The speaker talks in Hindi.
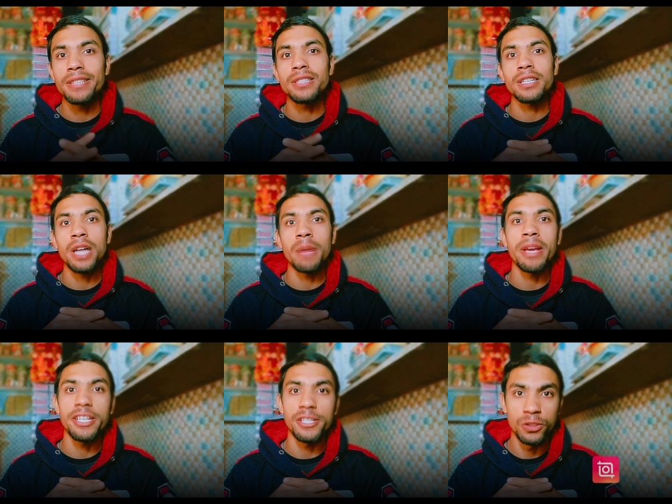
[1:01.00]
एप्लीकेशन का
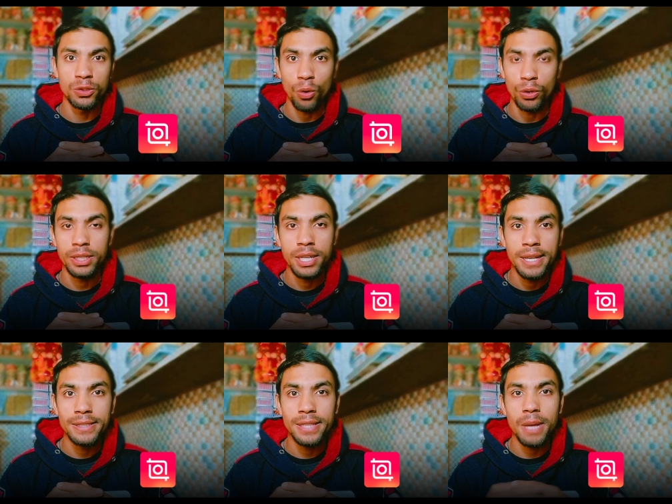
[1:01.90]
नाम है इनसोट
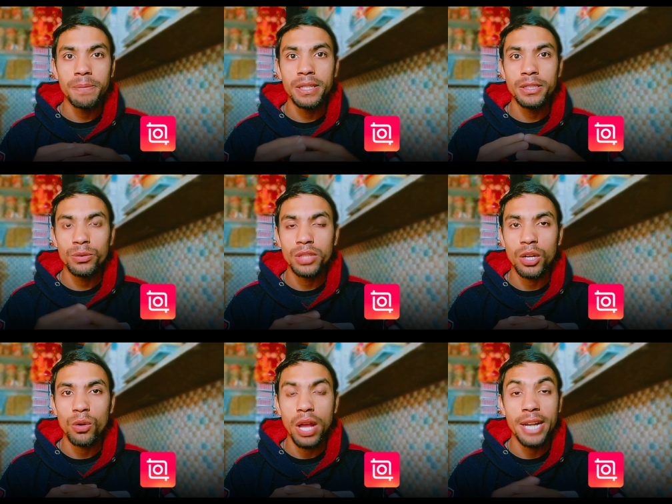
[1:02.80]
इसे आपने यूज
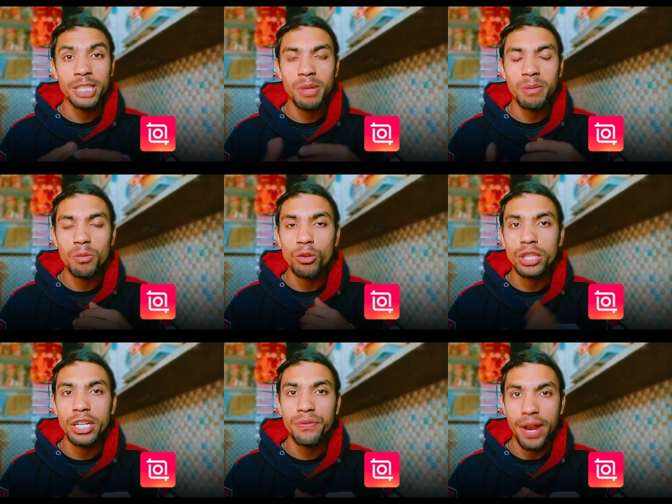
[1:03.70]
करा होगा एंड इसमें आपको
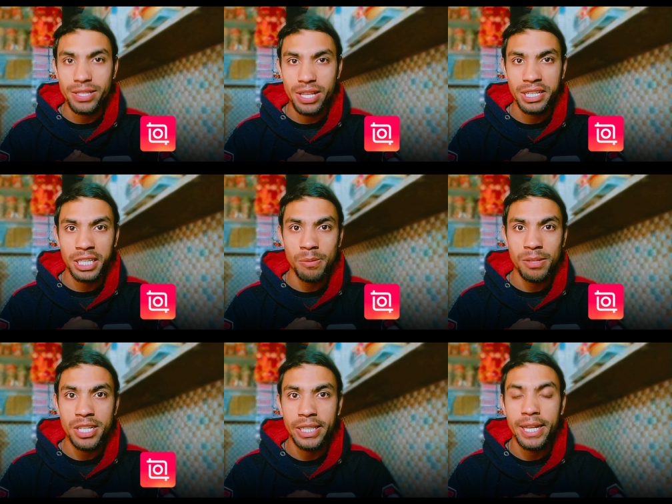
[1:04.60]
बहुत सारे इफेक्ट्स देखने के लिए
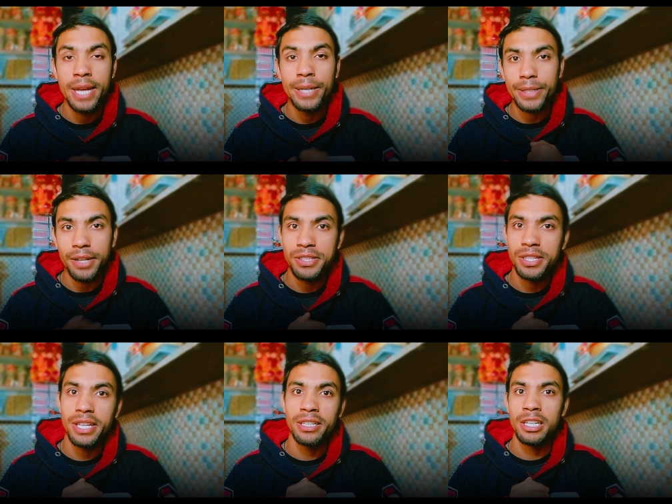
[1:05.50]
मिल जाएंगे
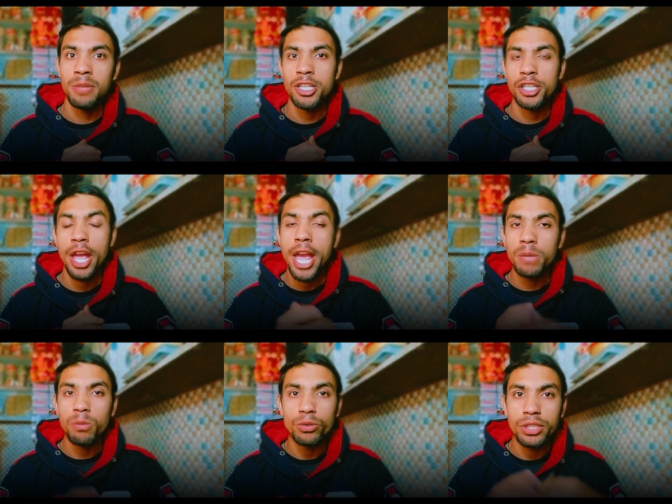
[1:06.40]
ट्रांजिशन देखने के लिए मिल जाएंगे
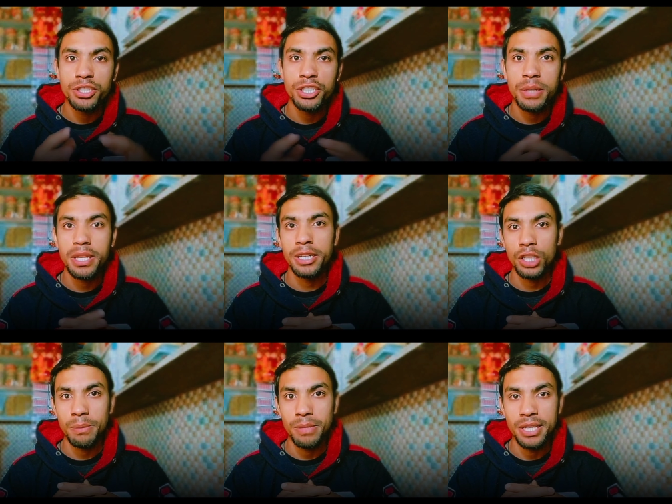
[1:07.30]
एंड बहुत सारी चीजें
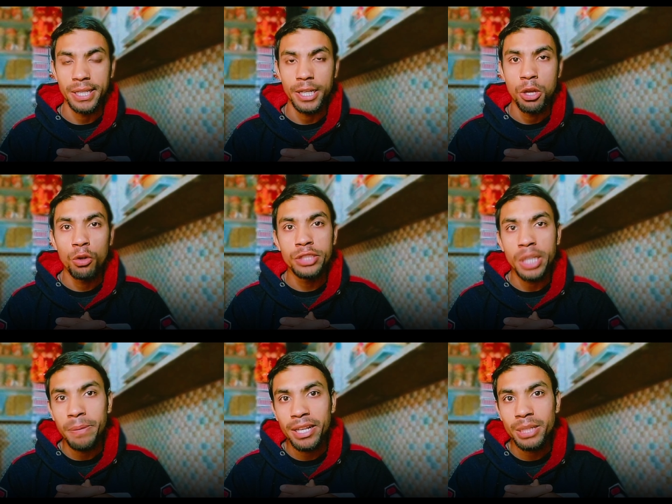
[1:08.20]
देखने के लिए मिल जाएंगे और
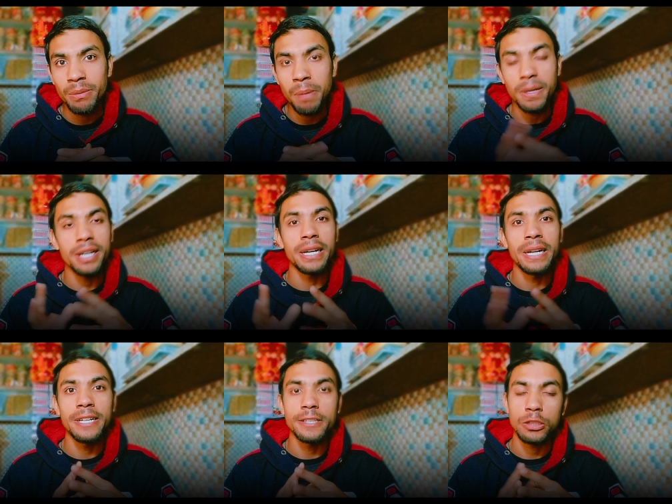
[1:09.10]
इस एप्लीकेशन में आप कलर
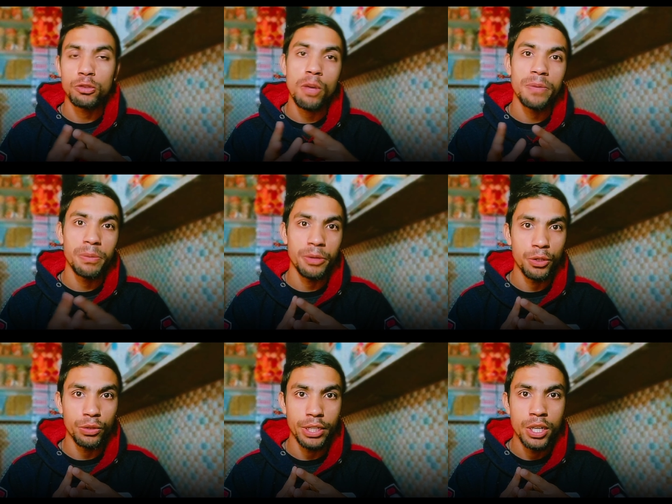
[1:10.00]
ग्रेडिंग कर सकते हो अपने
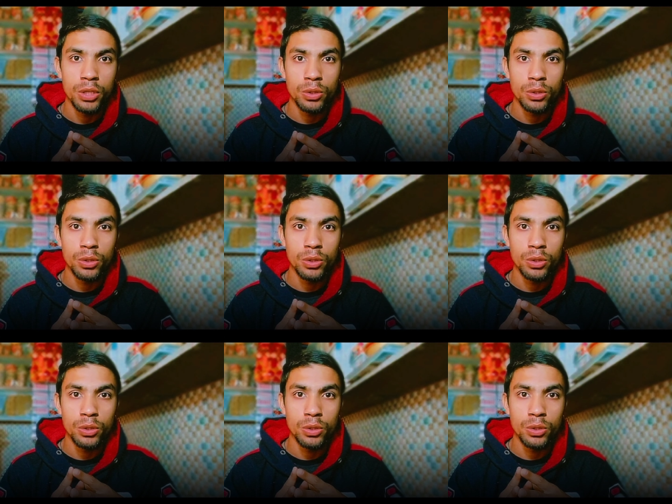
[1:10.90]
वीडियो की